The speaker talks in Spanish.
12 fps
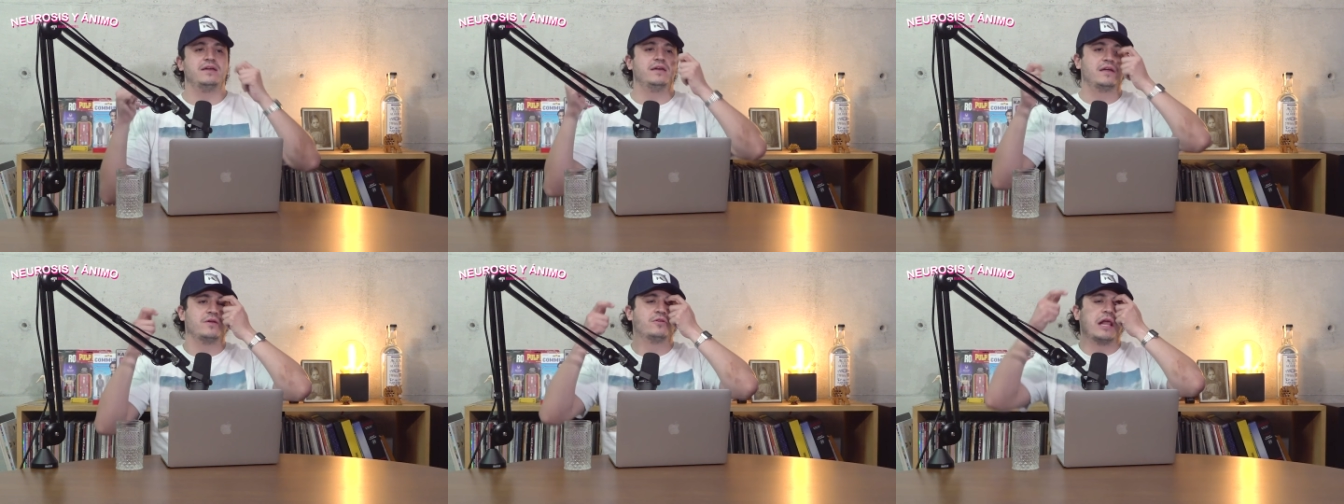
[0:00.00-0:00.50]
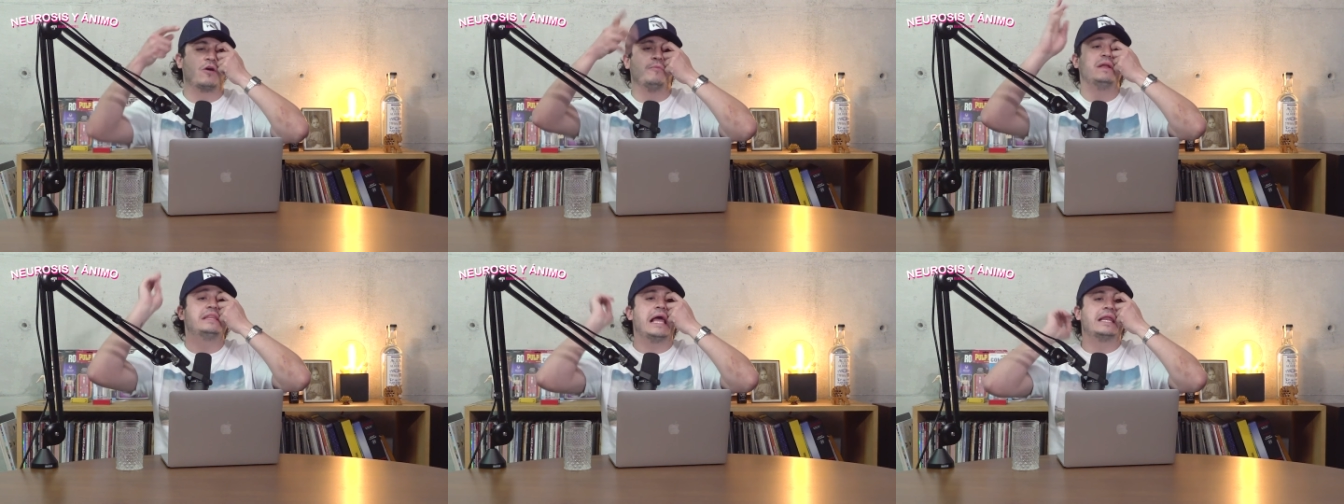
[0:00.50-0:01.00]
Y que nos la
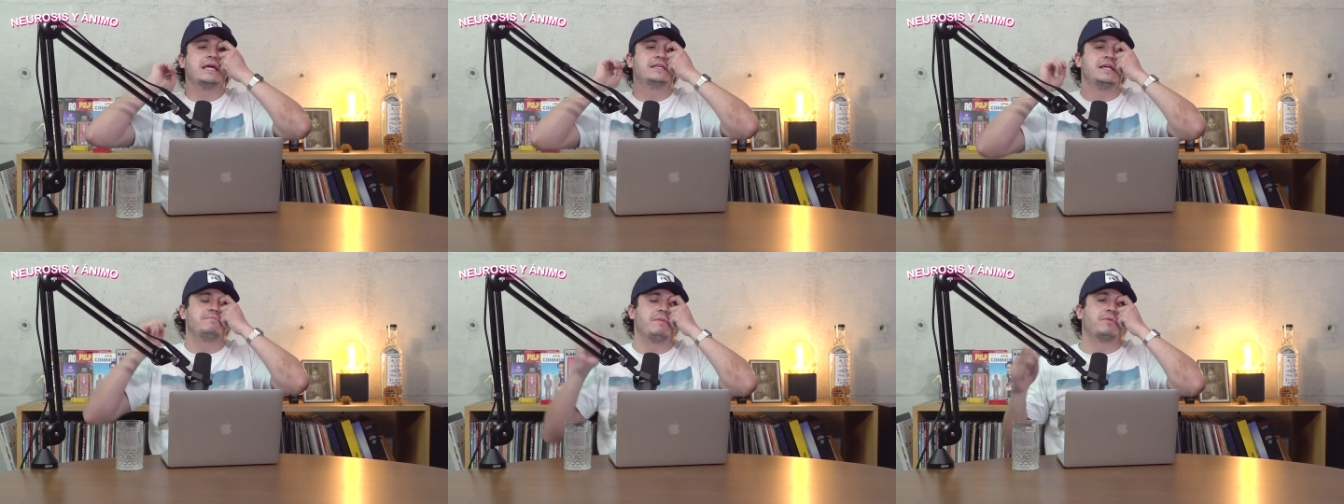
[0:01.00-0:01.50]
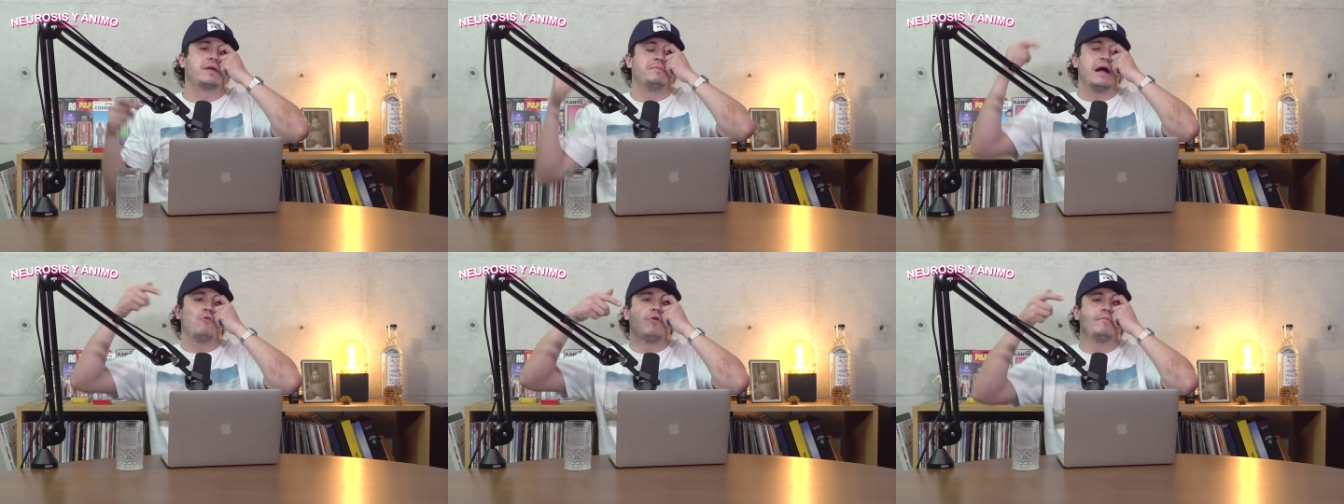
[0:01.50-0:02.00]
comente alguien que sepa, porque
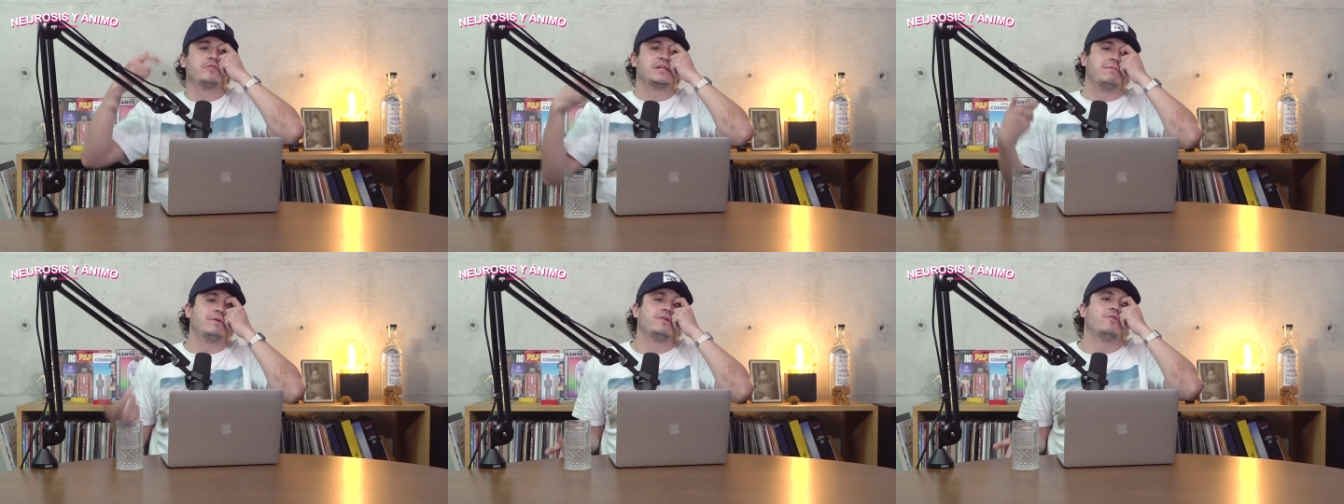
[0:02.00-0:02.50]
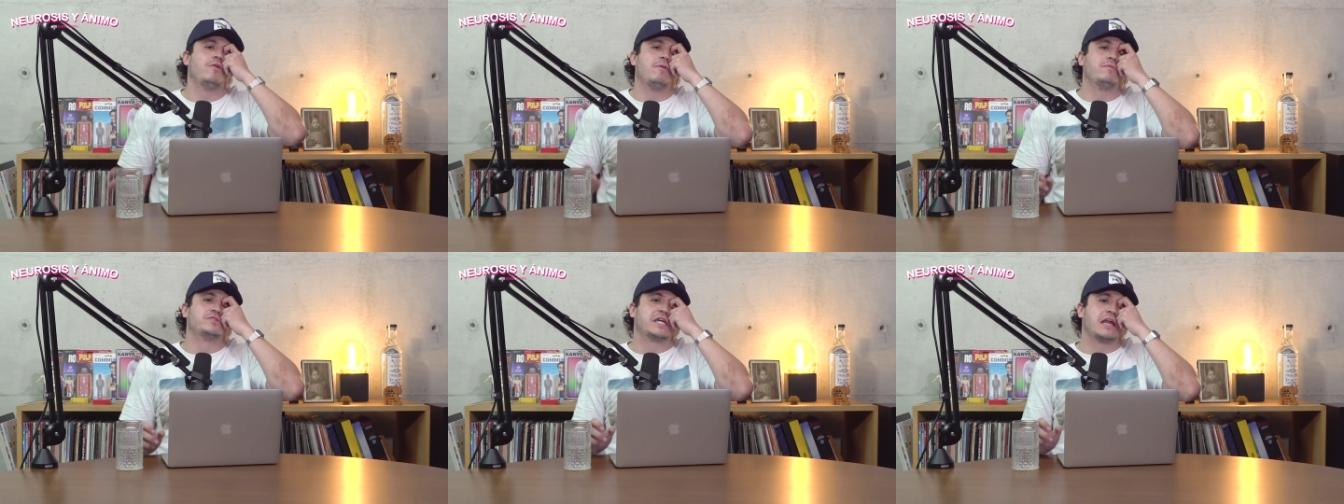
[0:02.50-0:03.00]
me da huevo o sea, me dio
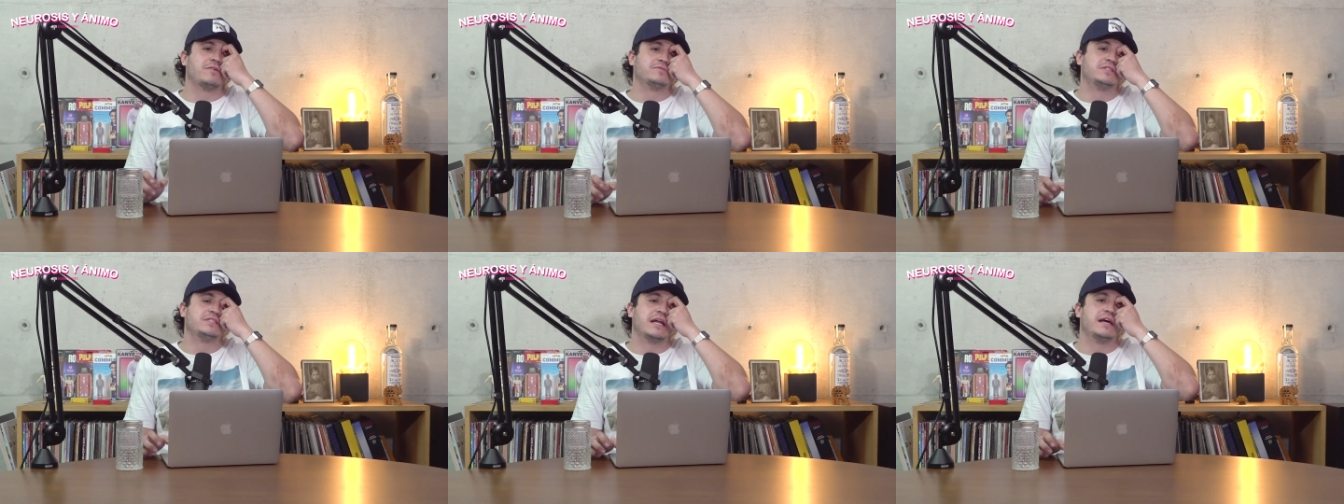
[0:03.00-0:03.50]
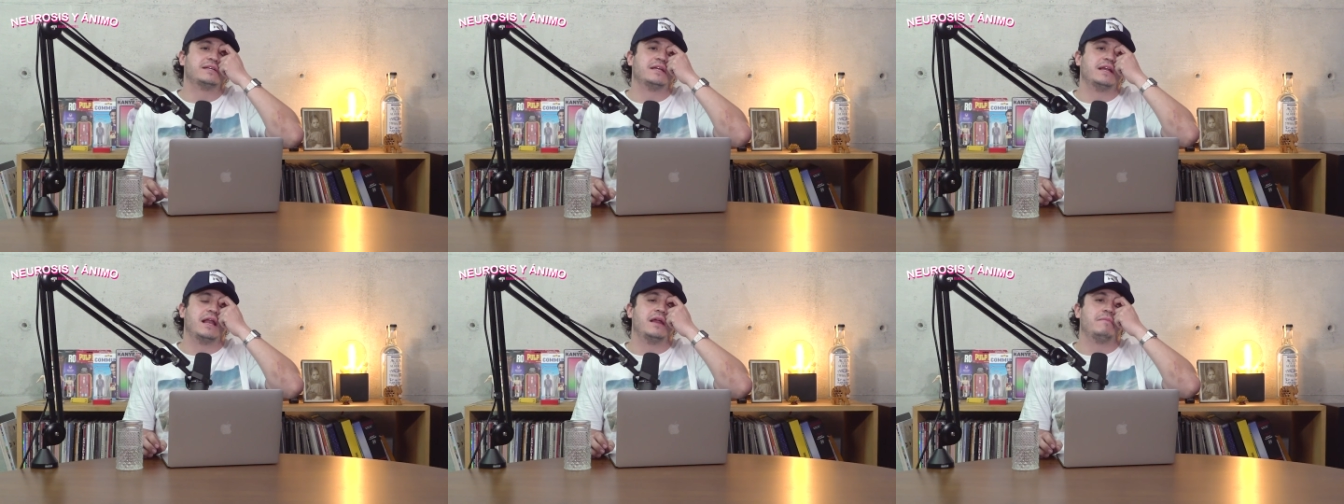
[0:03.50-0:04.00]
hueva buscar, como se dice gracias
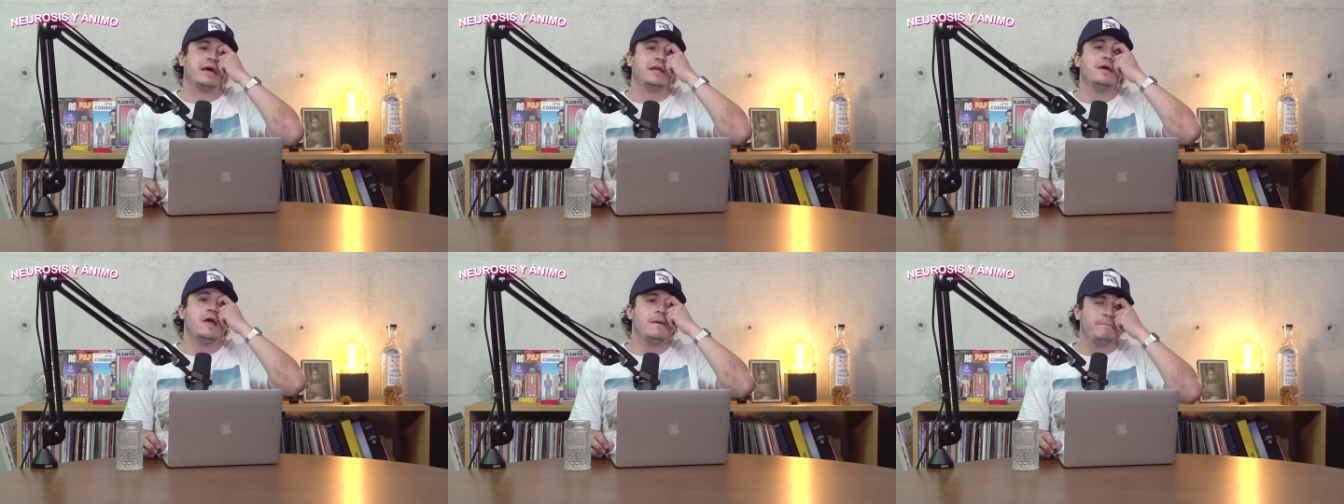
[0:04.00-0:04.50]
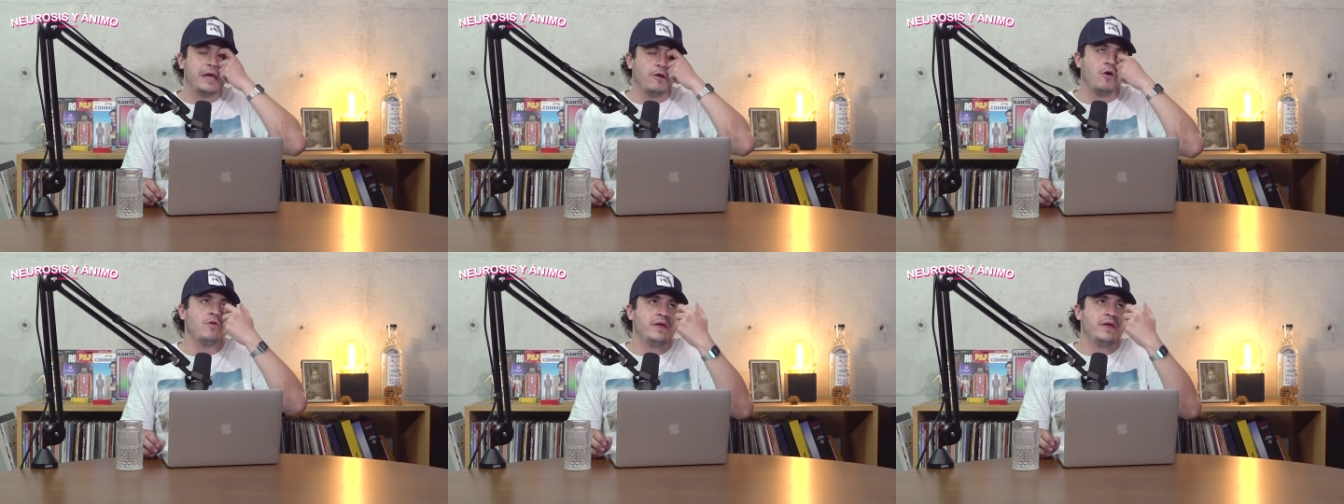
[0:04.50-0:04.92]
en alemán. Pero